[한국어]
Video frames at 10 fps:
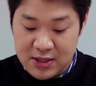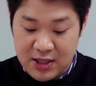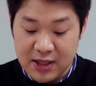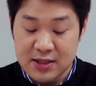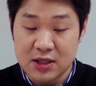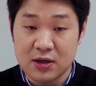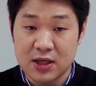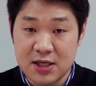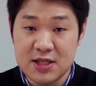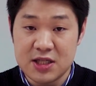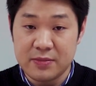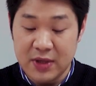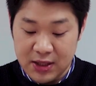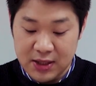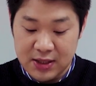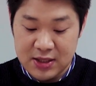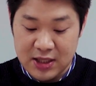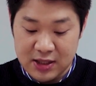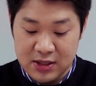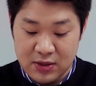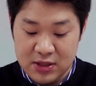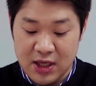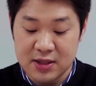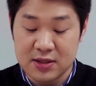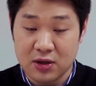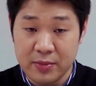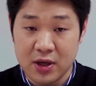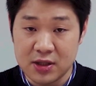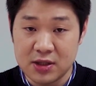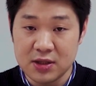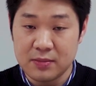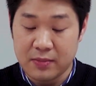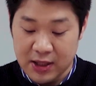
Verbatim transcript: 작성 일시 및 작성자 서명은